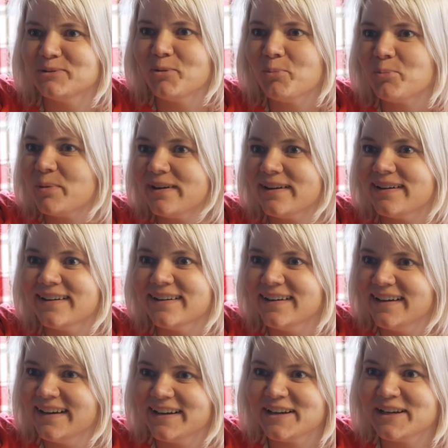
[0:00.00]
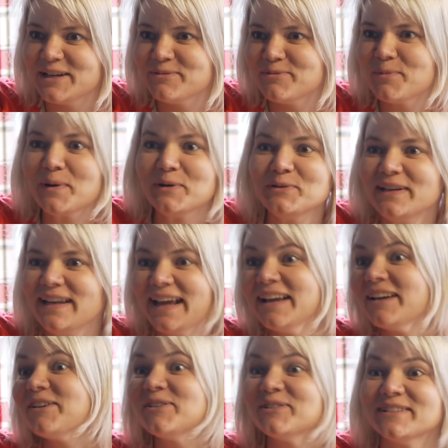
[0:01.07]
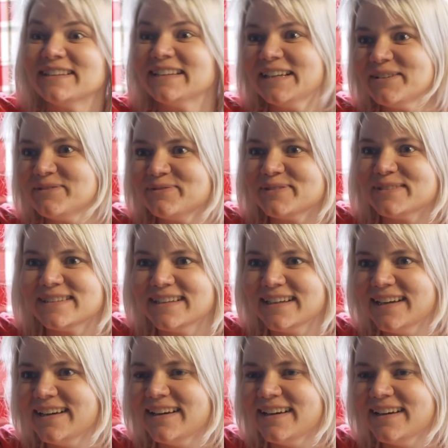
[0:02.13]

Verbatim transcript: Opa, äh, wo man nur lenken hat dürft.